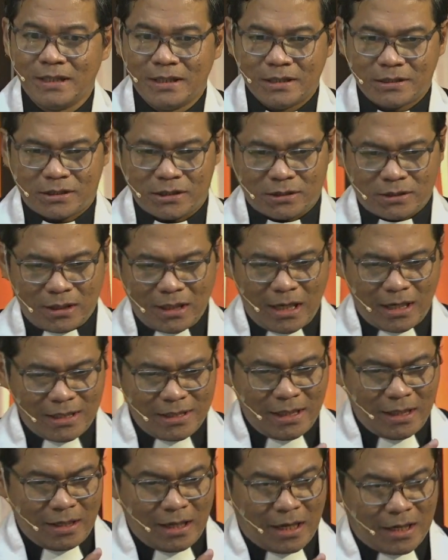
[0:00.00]
Setelah
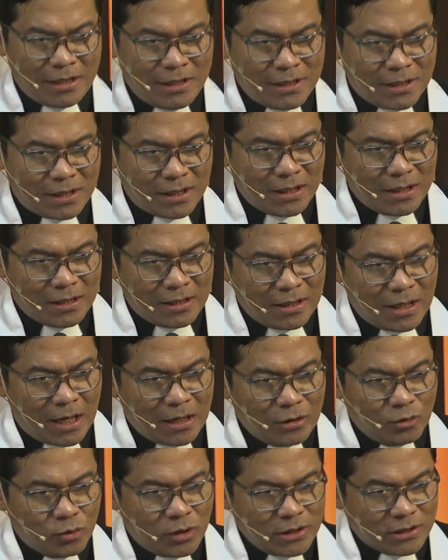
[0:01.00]
dia lahir,
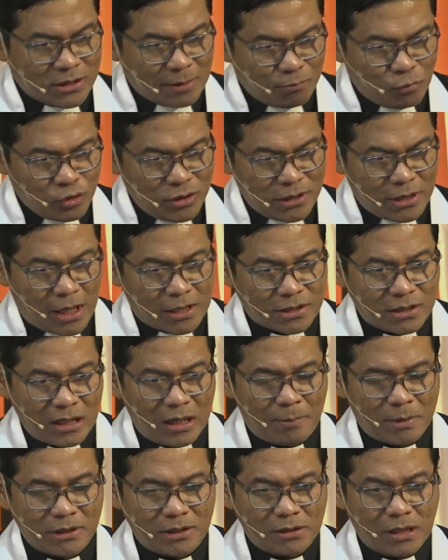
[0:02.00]
lalu disembunyikan
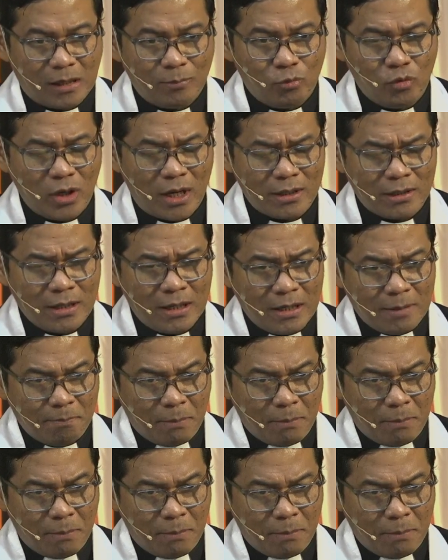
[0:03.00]
selama tiga bulan,